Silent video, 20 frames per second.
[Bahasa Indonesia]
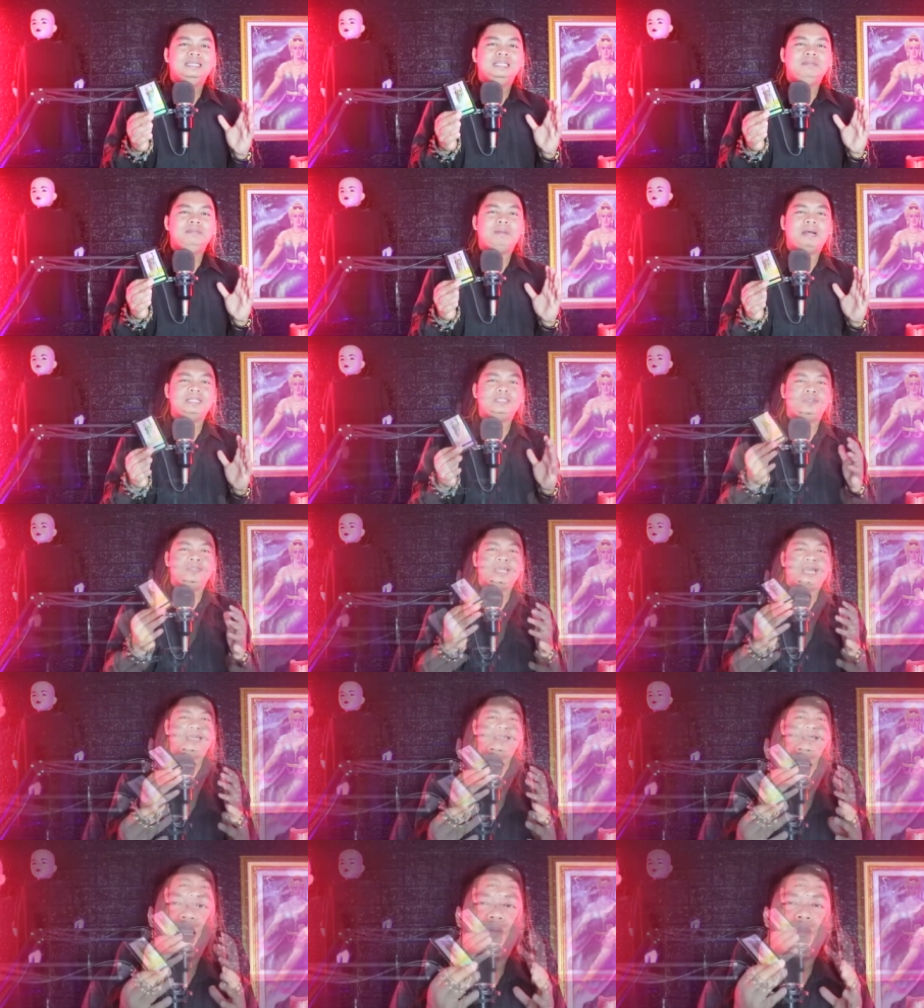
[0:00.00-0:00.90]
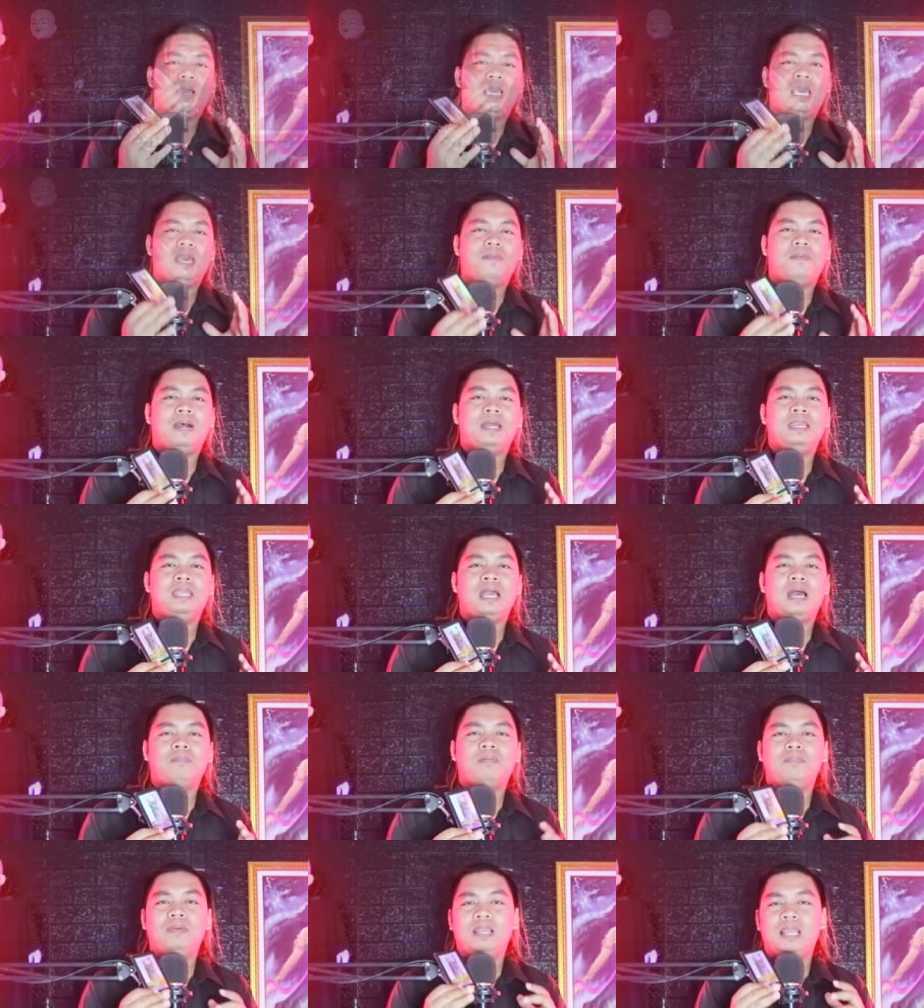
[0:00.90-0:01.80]
Di bajunya ada lambang hewan
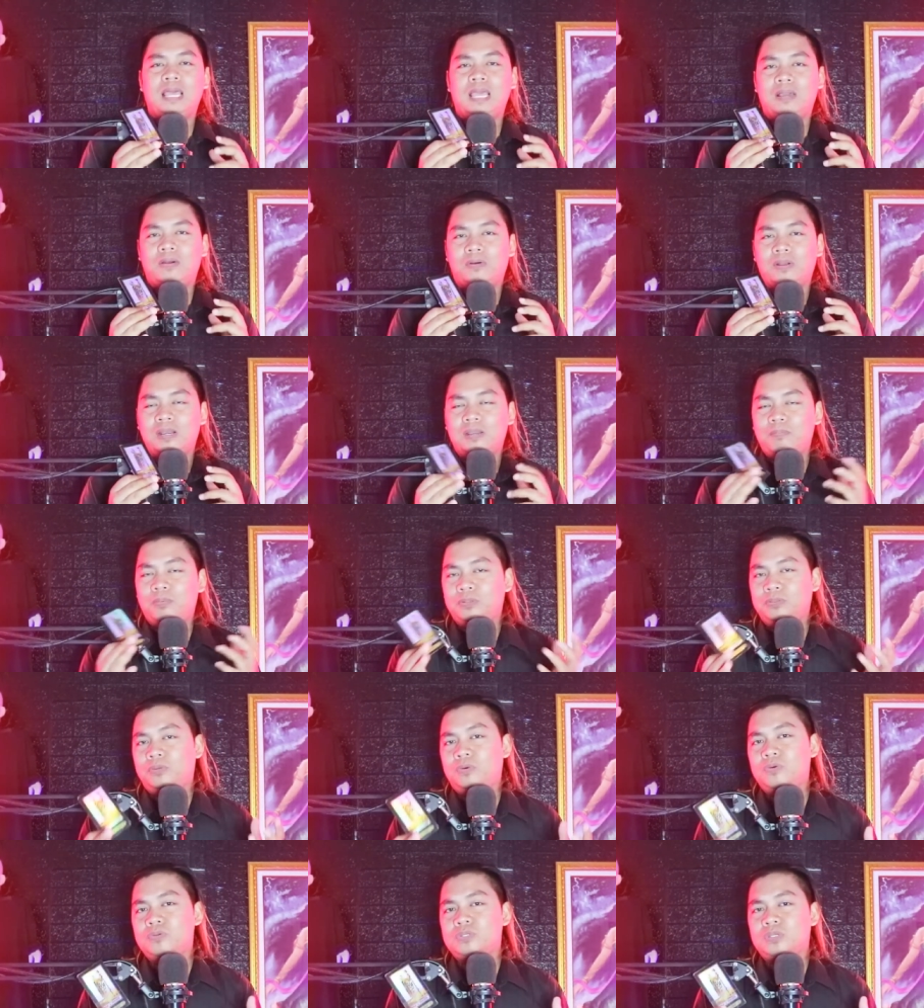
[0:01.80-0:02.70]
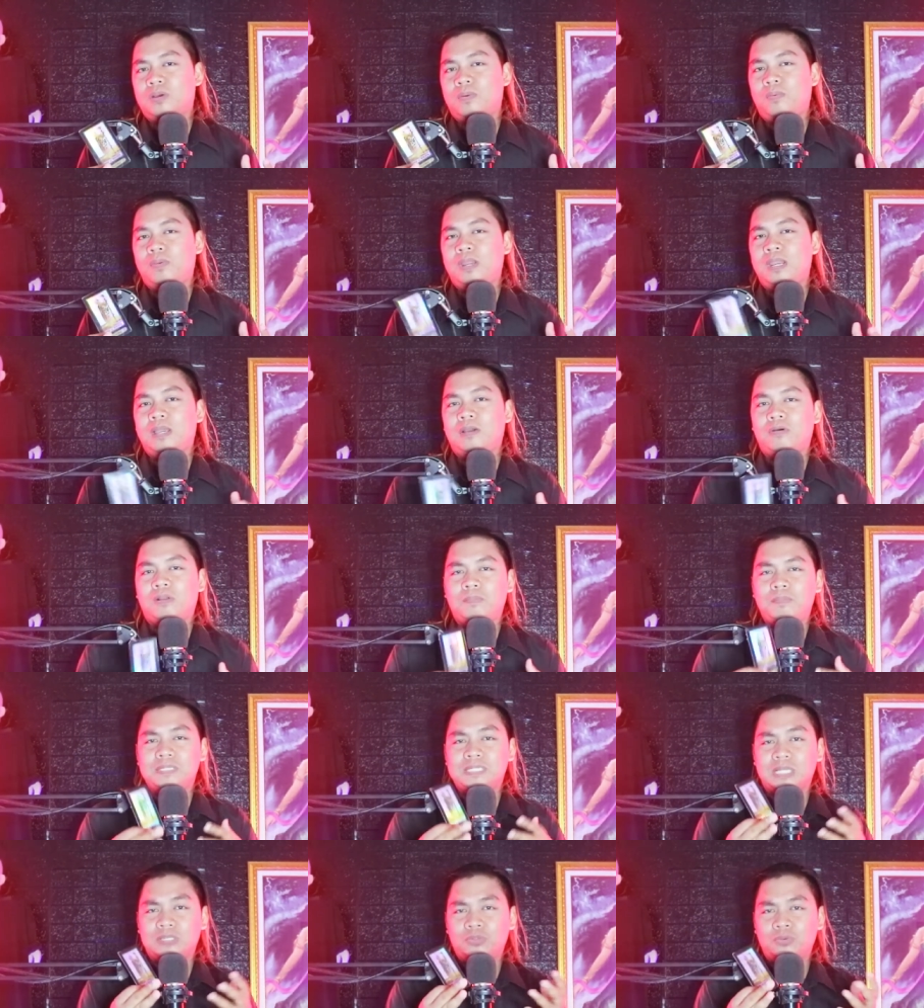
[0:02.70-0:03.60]
yang apabila ekornya diputus, kemudian
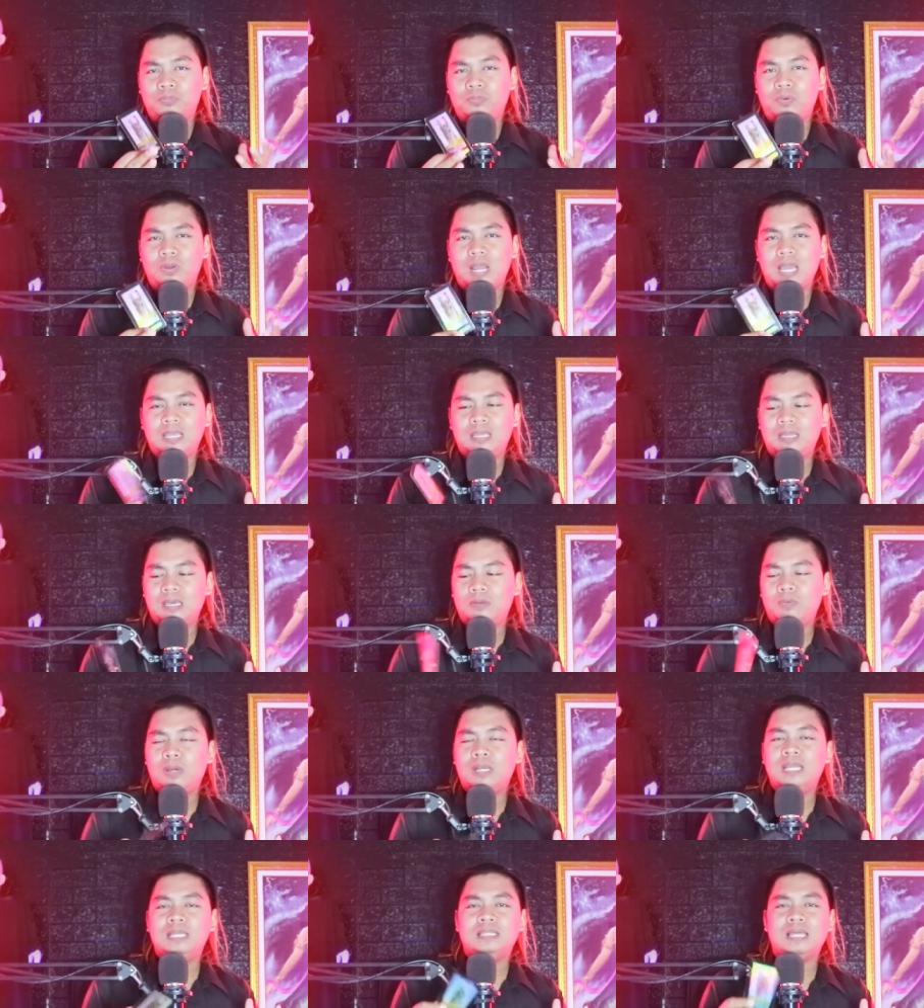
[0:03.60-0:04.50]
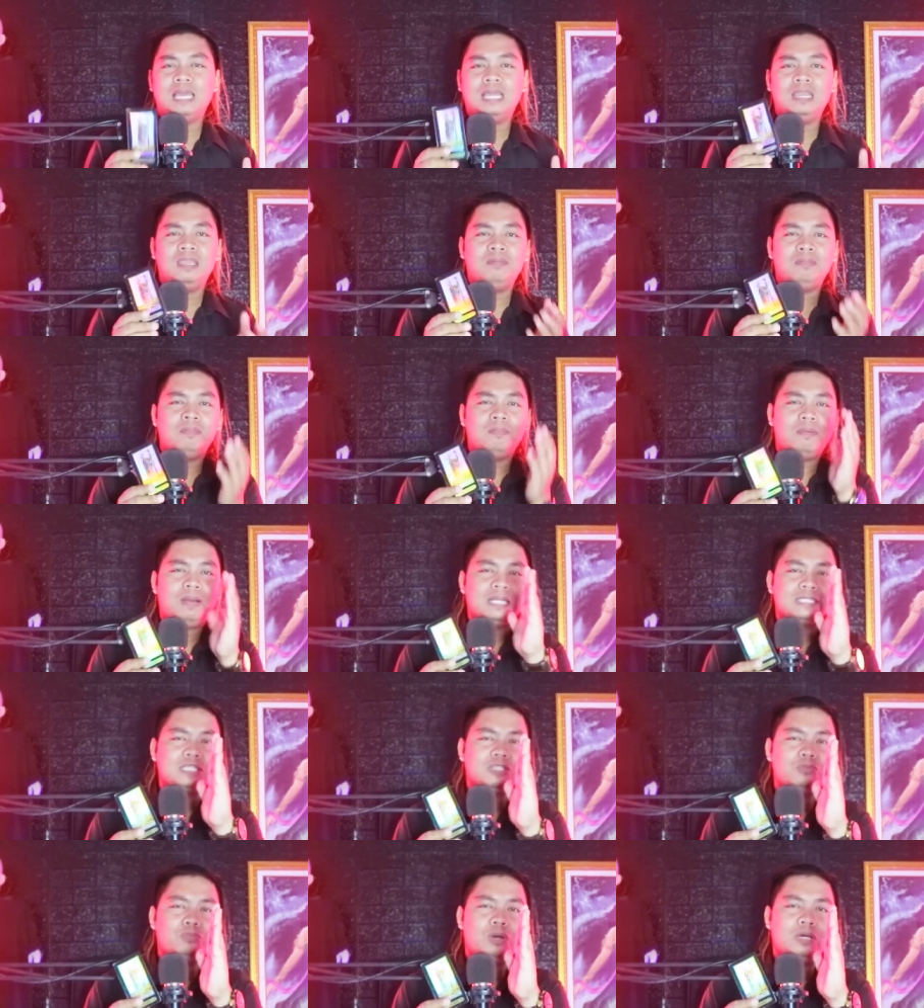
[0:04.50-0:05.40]
ekornya bisa tumbuh lagi dan wanita ini
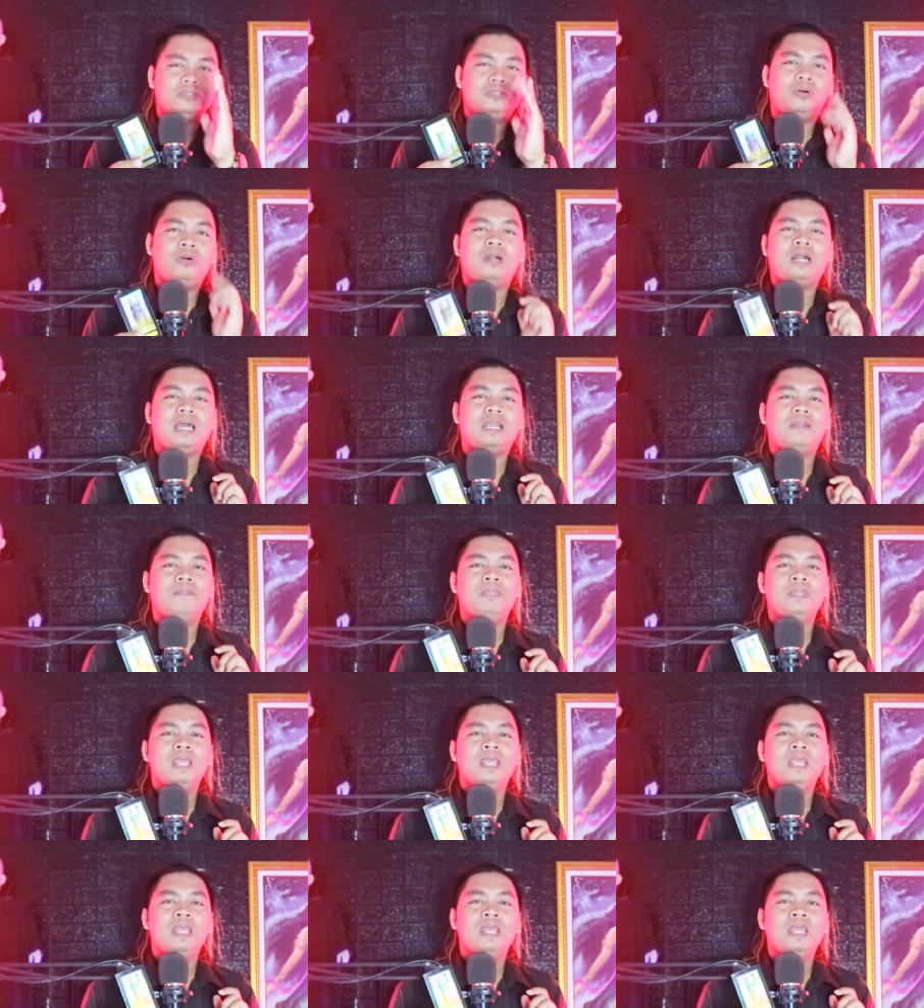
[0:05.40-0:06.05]
memegang satu buah tongkat.